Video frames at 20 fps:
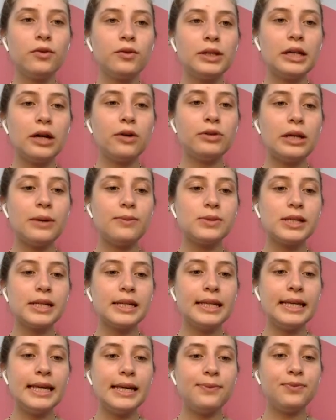Então temos
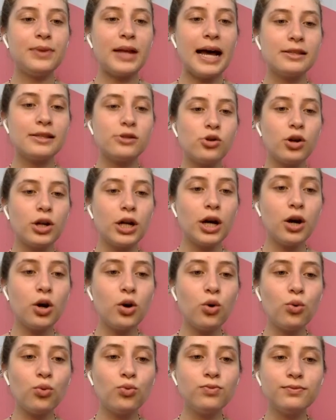aqui a zona
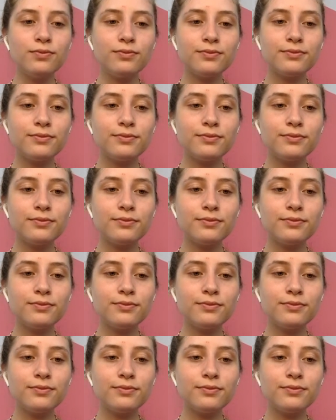1,